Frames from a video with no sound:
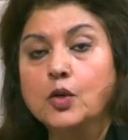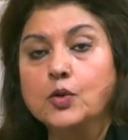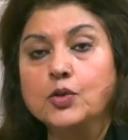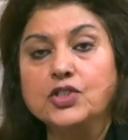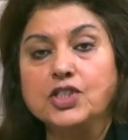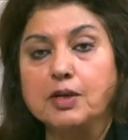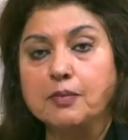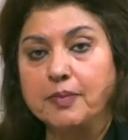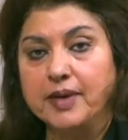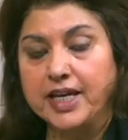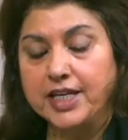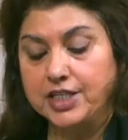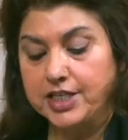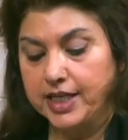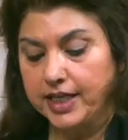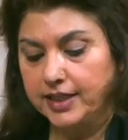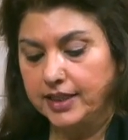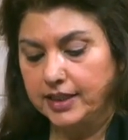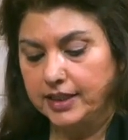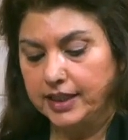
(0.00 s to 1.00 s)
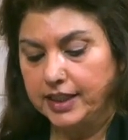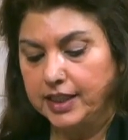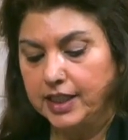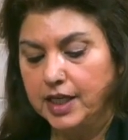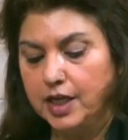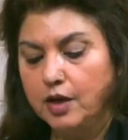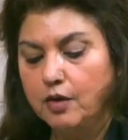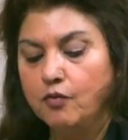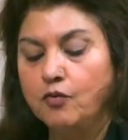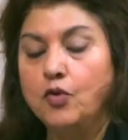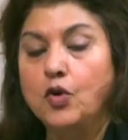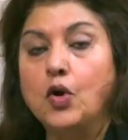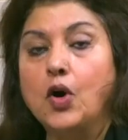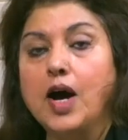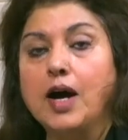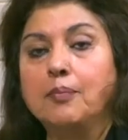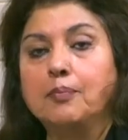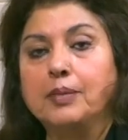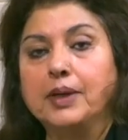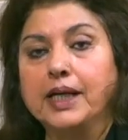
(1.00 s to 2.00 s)
उसकी पहचान थी वो
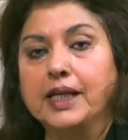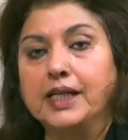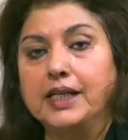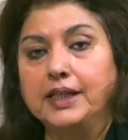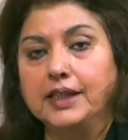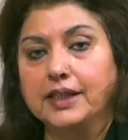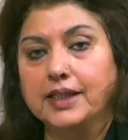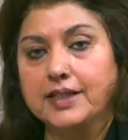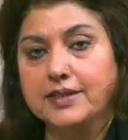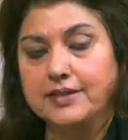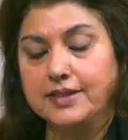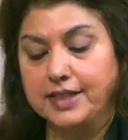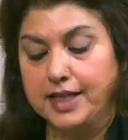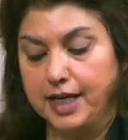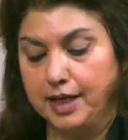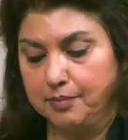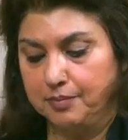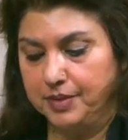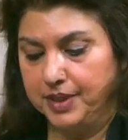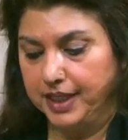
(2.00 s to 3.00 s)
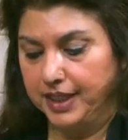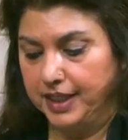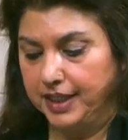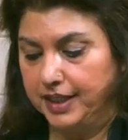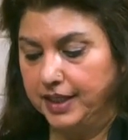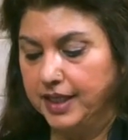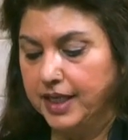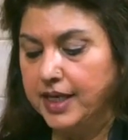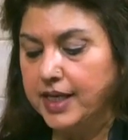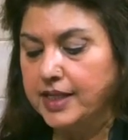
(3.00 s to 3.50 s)
अब कहीं दस्तियाब नहीं